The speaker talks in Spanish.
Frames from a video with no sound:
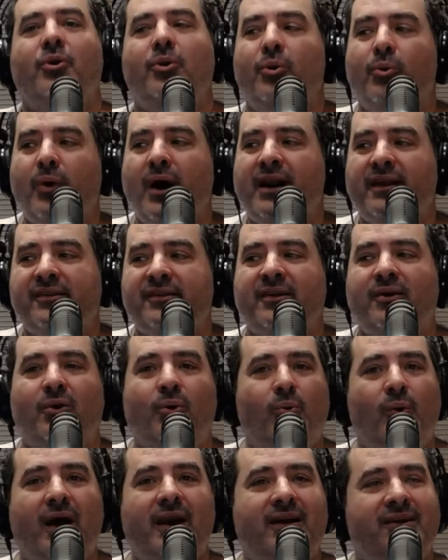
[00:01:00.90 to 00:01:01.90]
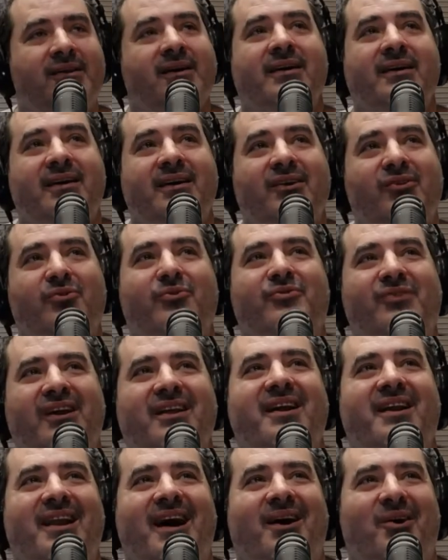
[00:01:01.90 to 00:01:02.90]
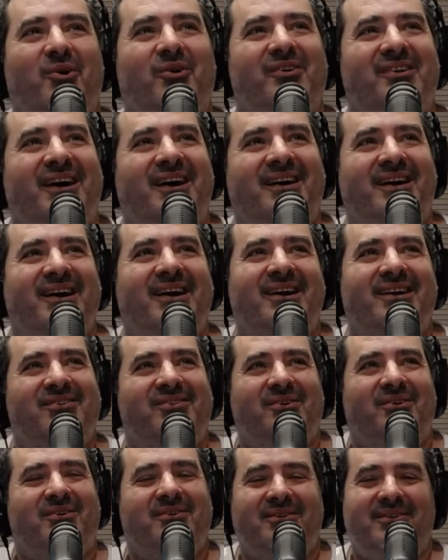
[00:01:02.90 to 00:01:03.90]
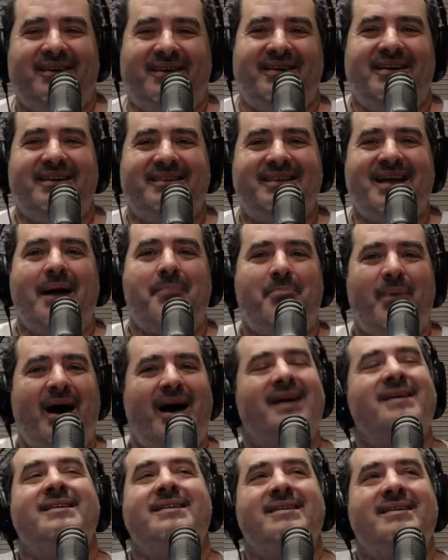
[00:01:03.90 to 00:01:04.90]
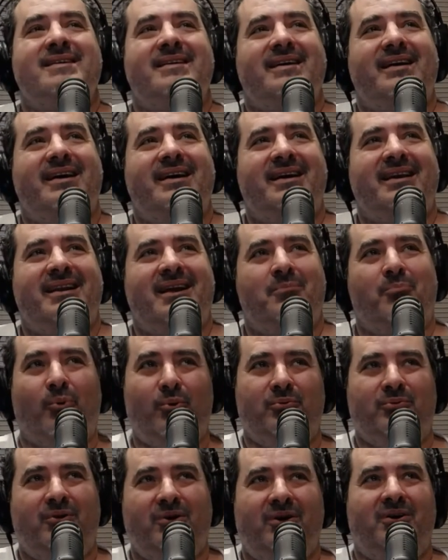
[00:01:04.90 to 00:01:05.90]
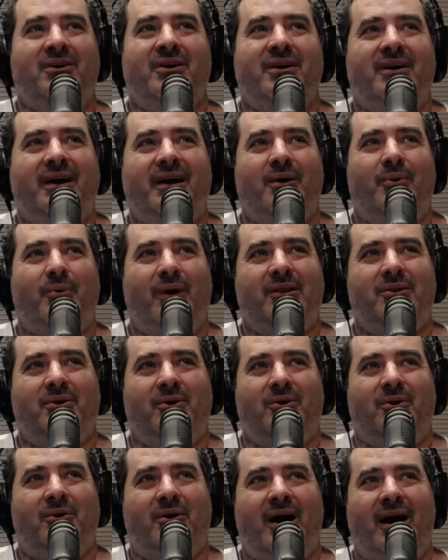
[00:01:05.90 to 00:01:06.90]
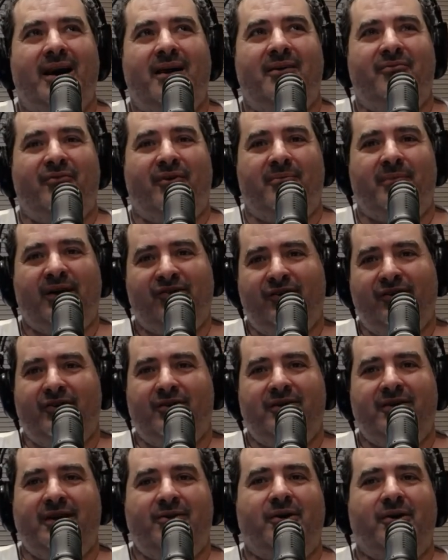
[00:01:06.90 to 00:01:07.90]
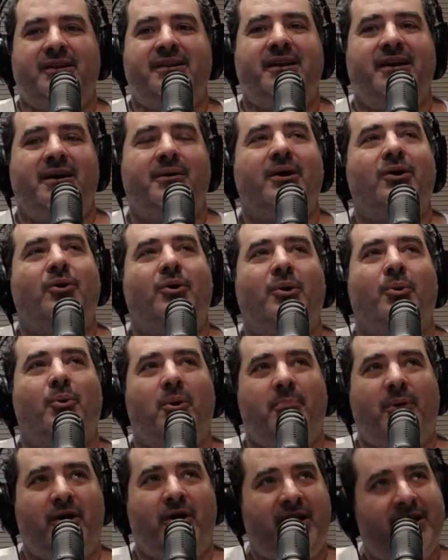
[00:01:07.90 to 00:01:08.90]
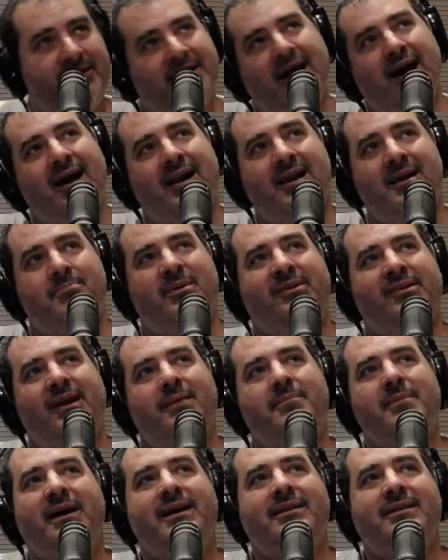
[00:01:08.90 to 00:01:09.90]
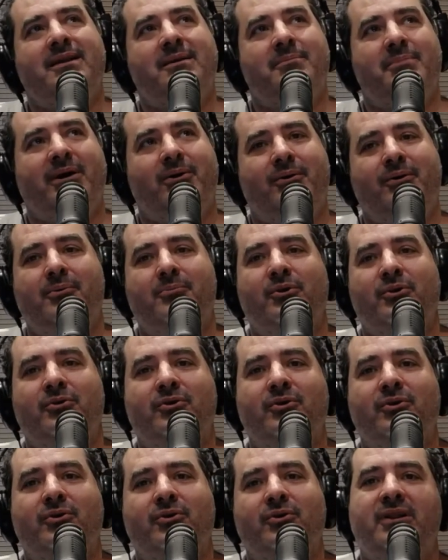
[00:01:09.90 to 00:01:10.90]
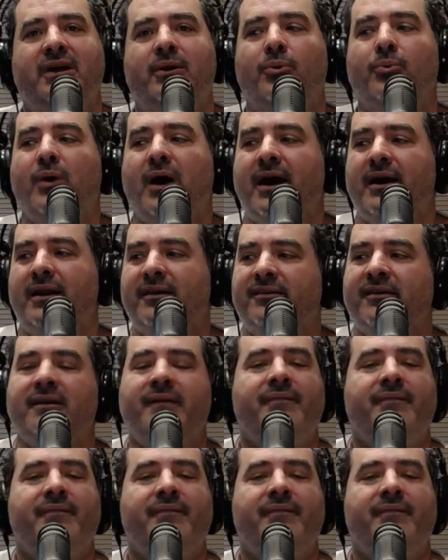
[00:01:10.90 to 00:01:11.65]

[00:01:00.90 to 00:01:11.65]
lugares en los cuales suceden las cosas que son tapa en el mundo en cuanto a la información, en lo que tiene que ver con Europa Oriental especialmente, pero en un montón de lugares.